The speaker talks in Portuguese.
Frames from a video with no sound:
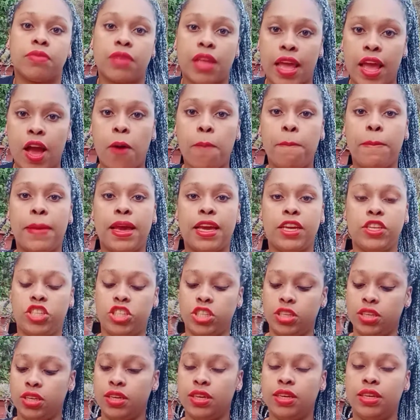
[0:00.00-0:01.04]

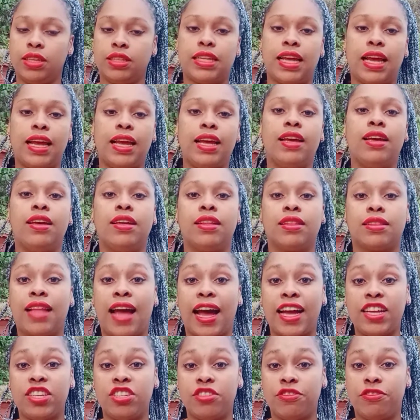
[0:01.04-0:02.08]
realmente, né,
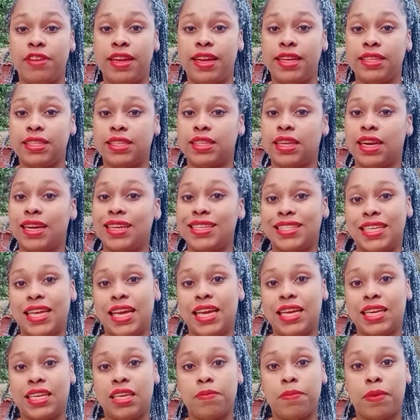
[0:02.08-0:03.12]
dá a diferença e trazer
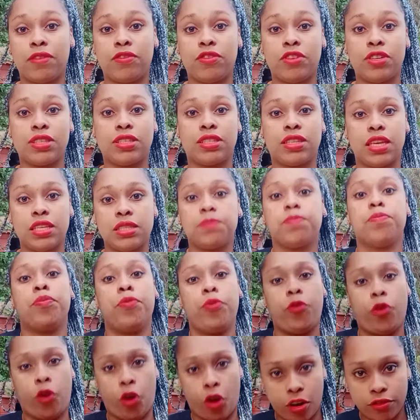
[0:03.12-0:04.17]
aqui para vocês
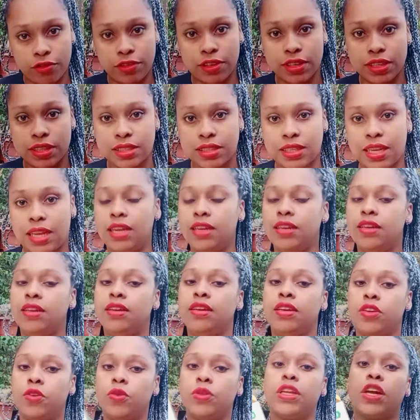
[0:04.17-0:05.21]
provas, né,
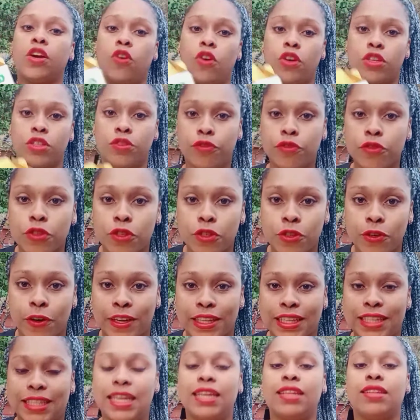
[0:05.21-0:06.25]
que o negócio
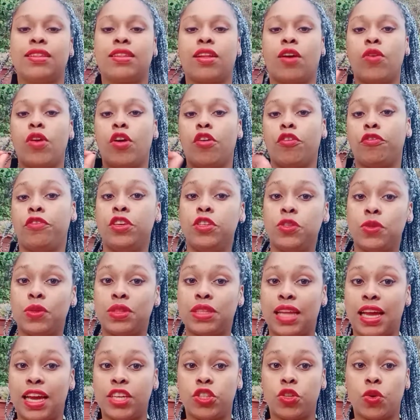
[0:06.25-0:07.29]
funciona, né? Então eu fiz o
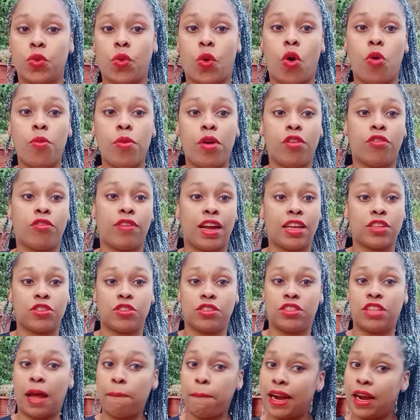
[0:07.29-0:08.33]
teste com o meu vaso
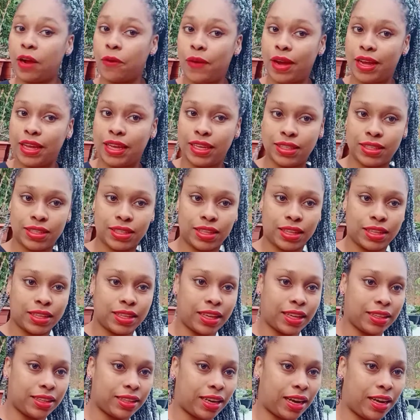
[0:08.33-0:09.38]
da Paraguaense, tá aqui
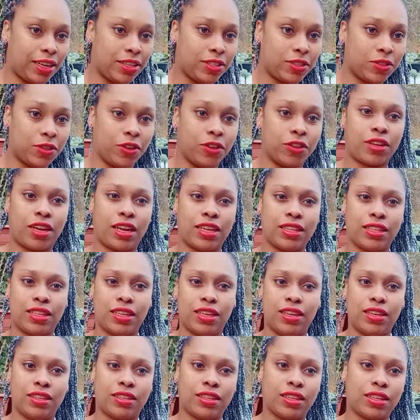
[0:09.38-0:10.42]
atrás, ó. Cadê
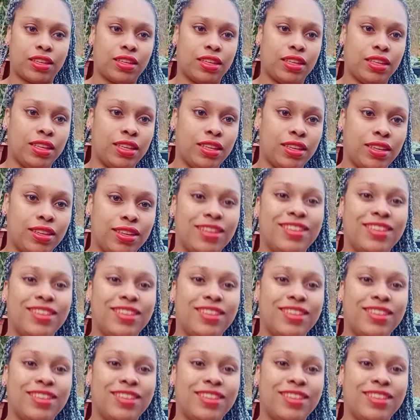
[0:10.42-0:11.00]
ele? Tá aqui.